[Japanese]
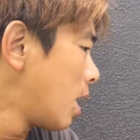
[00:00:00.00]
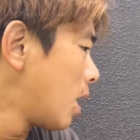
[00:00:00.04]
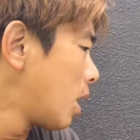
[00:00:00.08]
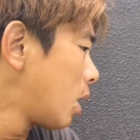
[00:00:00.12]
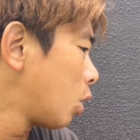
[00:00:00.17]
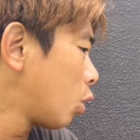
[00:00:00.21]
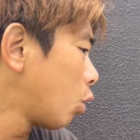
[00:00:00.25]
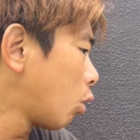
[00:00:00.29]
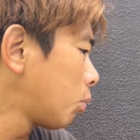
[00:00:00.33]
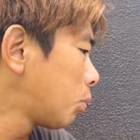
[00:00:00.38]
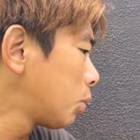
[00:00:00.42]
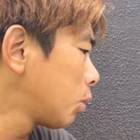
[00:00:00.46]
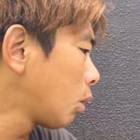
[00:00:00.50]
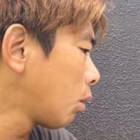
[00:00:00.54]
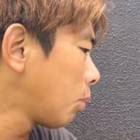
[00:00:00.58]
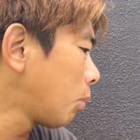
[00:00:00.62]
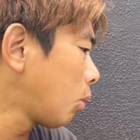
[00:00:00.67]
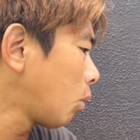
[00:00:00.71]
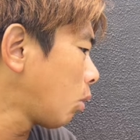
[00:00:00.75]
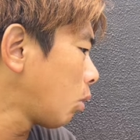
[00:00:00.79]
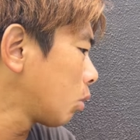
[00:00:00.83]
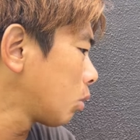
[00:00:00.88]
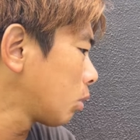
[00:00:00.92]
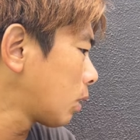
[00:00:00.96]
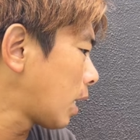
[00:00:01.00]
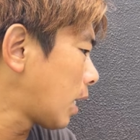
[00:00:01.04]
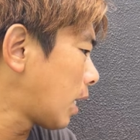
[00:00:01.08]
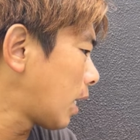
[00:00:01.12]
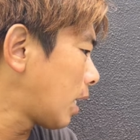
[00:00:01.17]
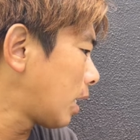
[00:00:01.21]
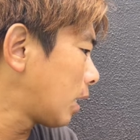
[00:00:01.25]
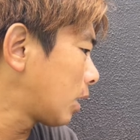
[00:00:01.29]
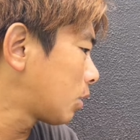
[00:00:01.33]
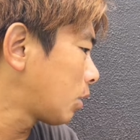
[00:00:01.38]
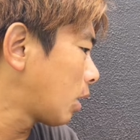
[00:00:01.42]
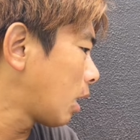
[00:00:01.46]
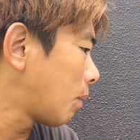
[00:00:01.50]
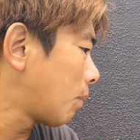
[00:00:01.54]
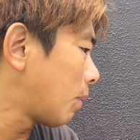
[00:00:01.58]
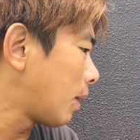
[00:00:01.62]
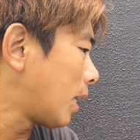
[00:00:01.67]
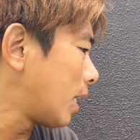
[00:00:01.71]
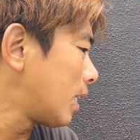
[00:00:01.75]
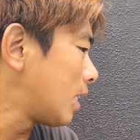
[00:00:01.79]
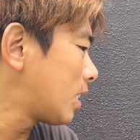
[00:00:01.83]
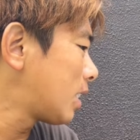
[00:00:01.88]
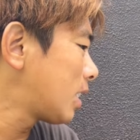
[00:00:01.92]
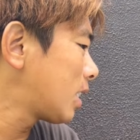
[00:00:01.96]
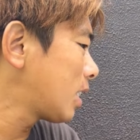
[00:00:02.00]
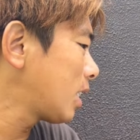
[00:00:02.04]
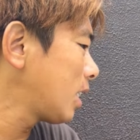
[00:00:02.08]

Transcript: ロブのボールが来れば自